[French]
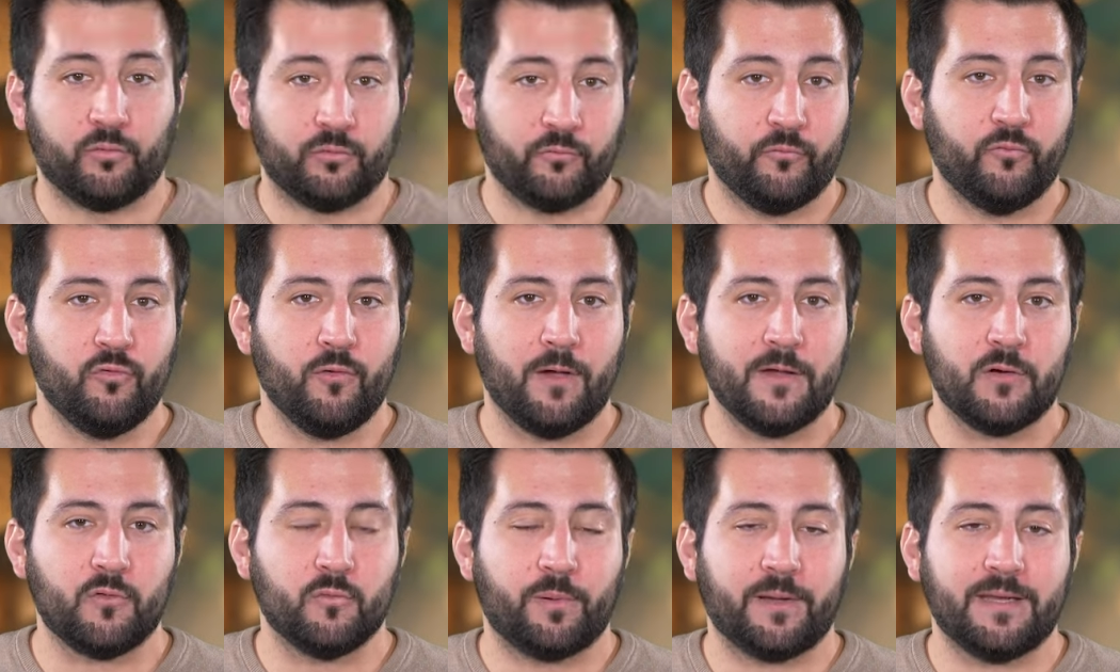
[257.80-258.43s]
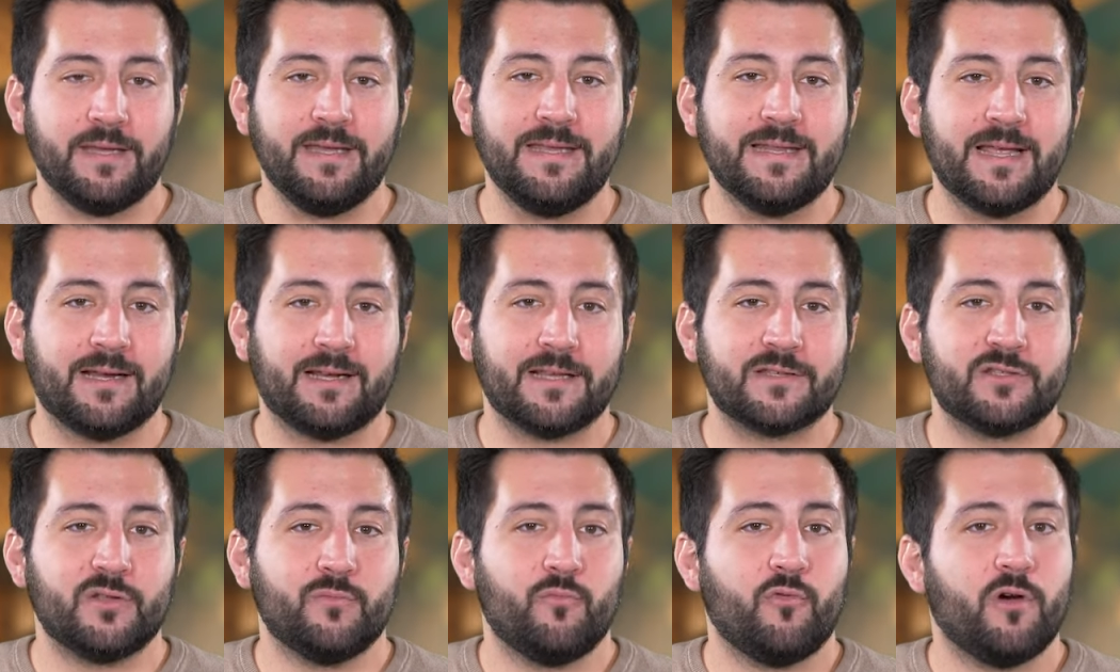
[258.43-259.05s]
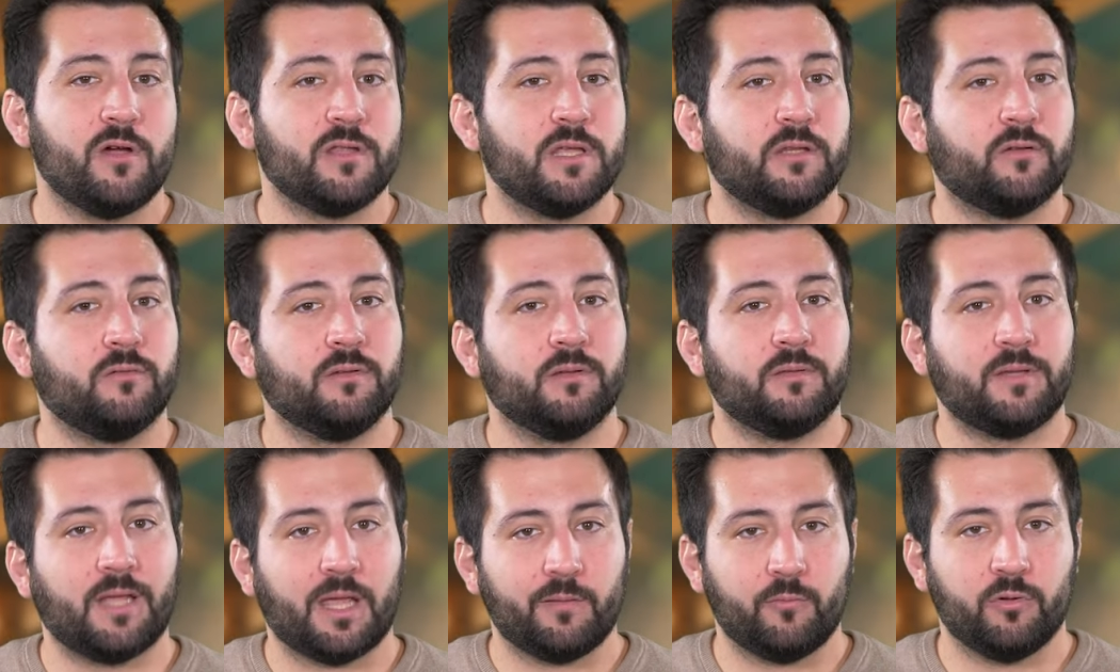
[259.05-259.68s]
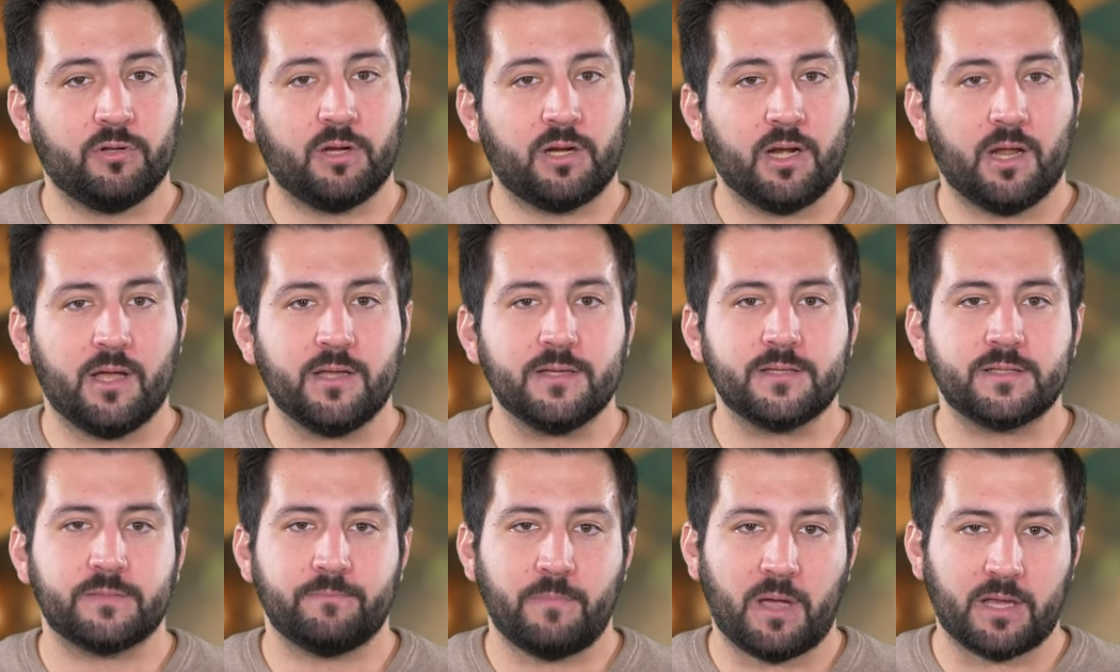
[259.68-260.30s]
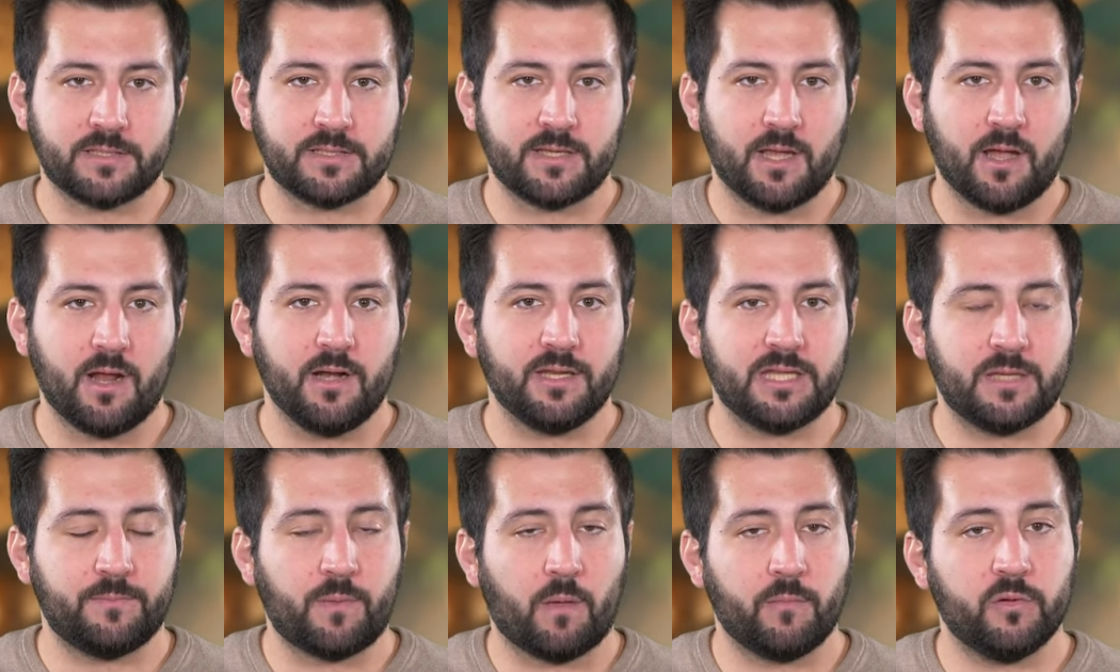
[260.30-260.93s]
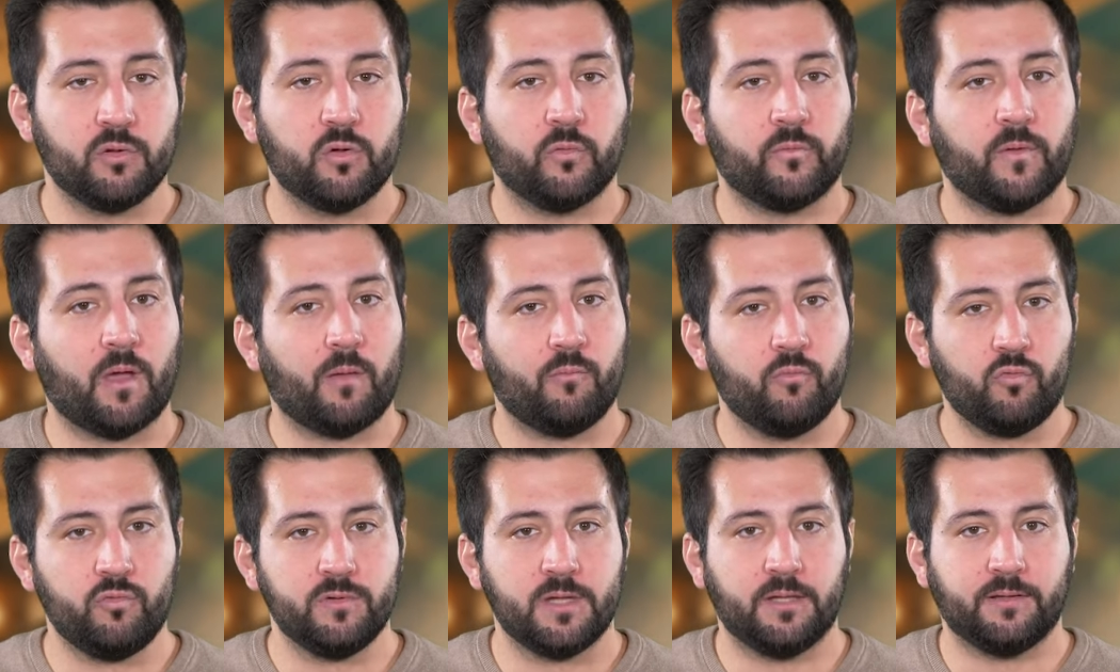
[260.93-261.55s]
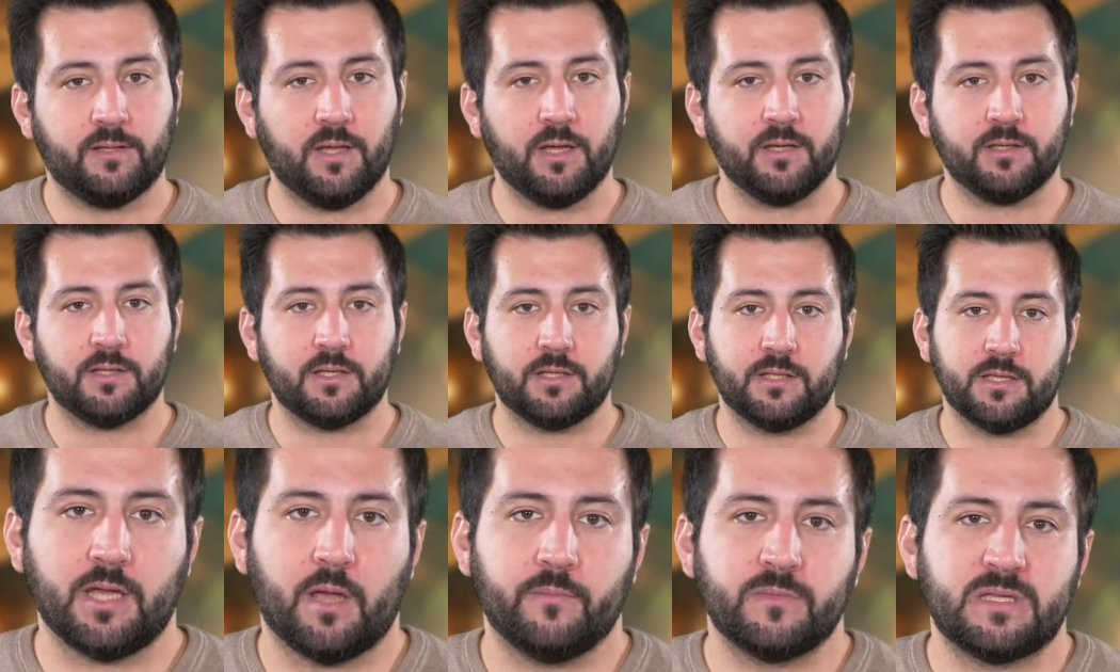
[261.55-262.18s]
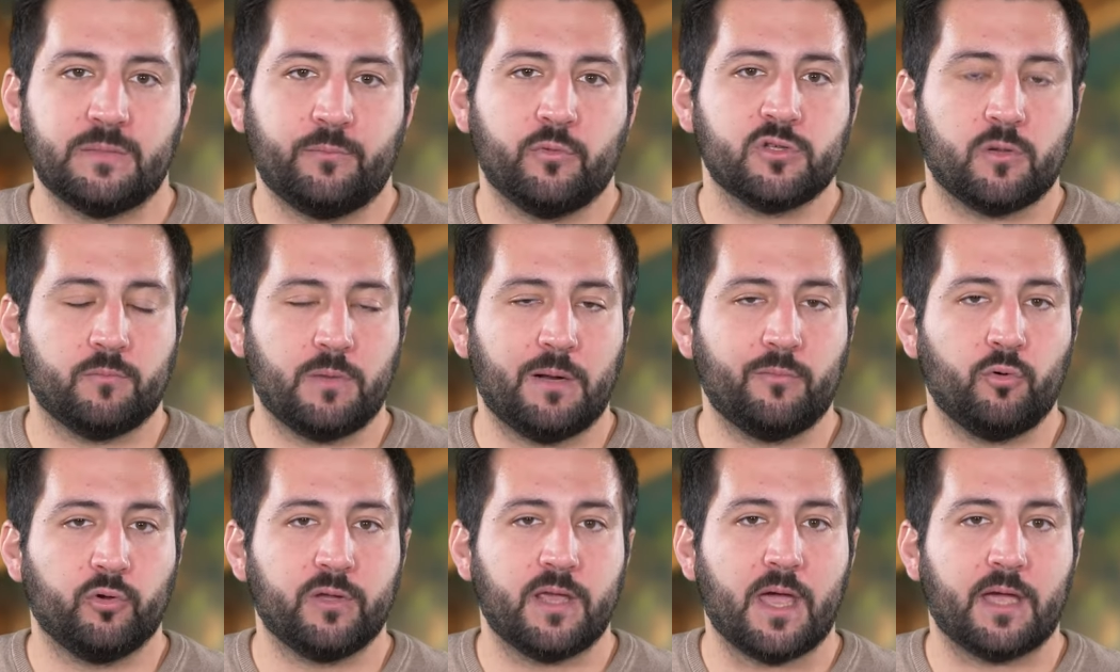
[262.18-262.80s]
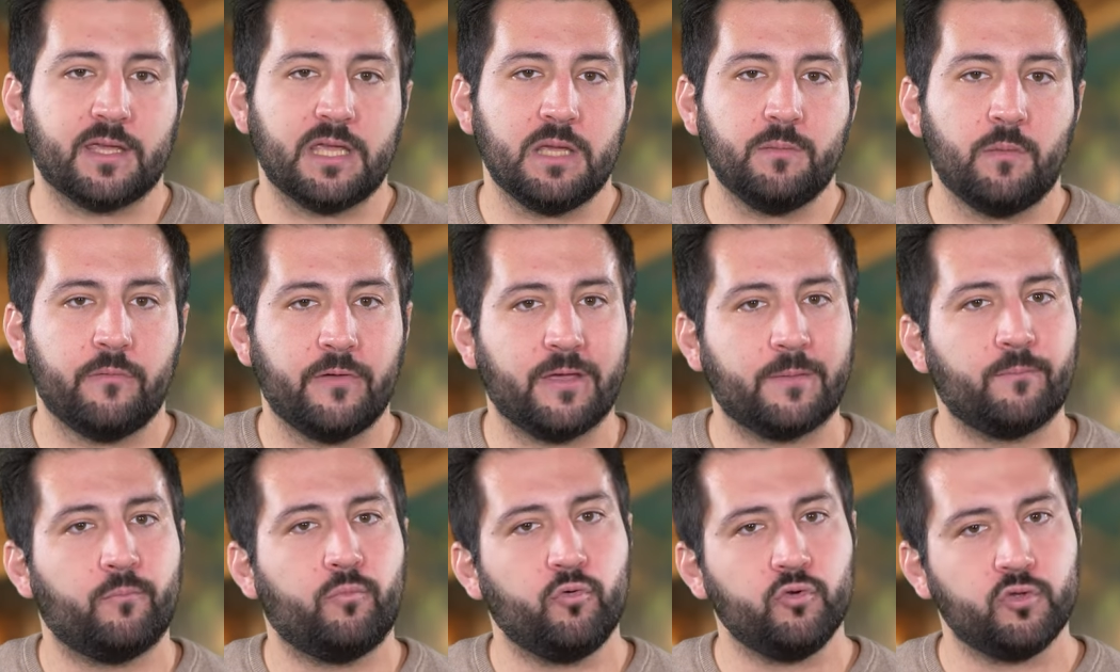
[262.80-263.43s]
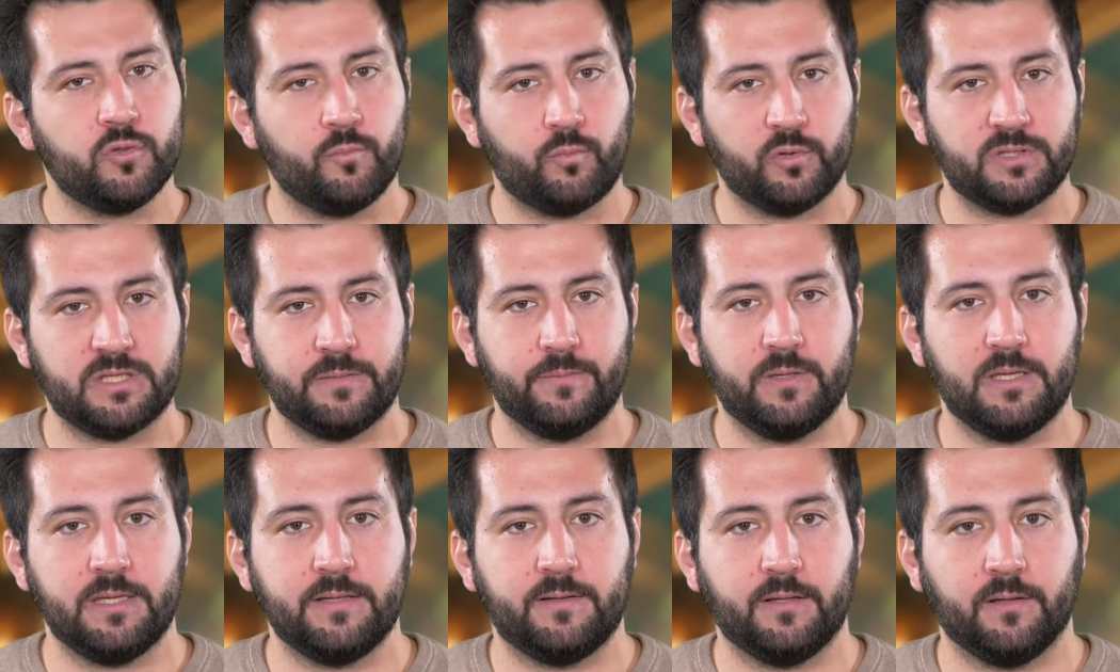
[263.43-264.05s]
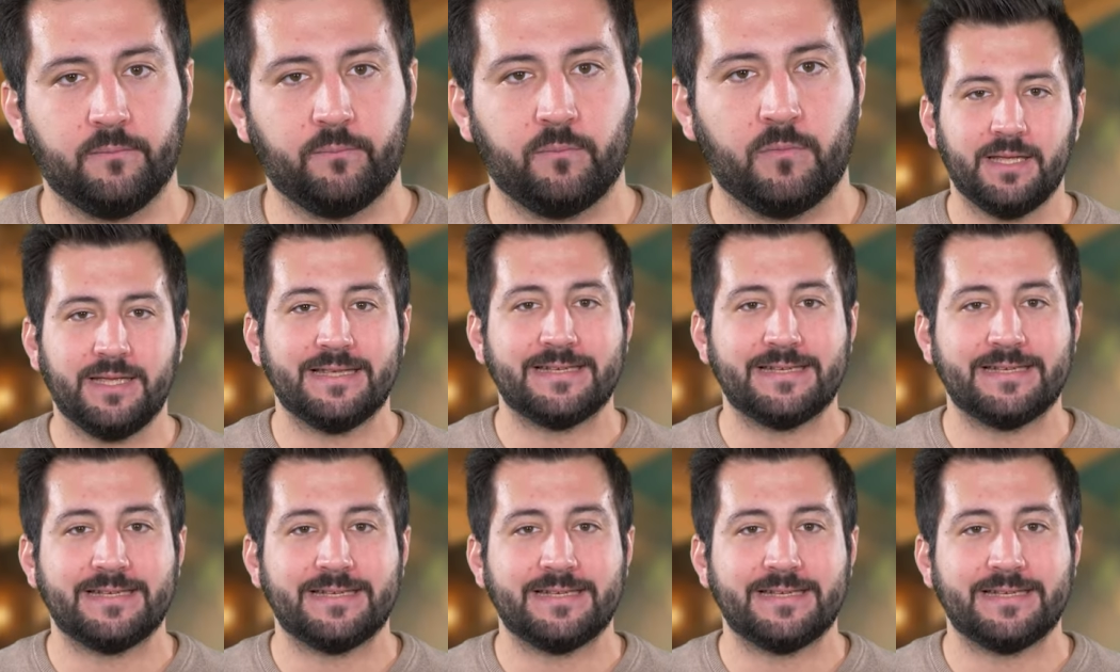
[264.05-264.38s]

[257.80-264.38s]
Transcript: vous l'aurez compris, la classe de moine est une très bonne classe, martiale, qui permet de faire beaucoup d'attaques, qui est un petit peu semblable au guerrier mais avec plus de possibilités.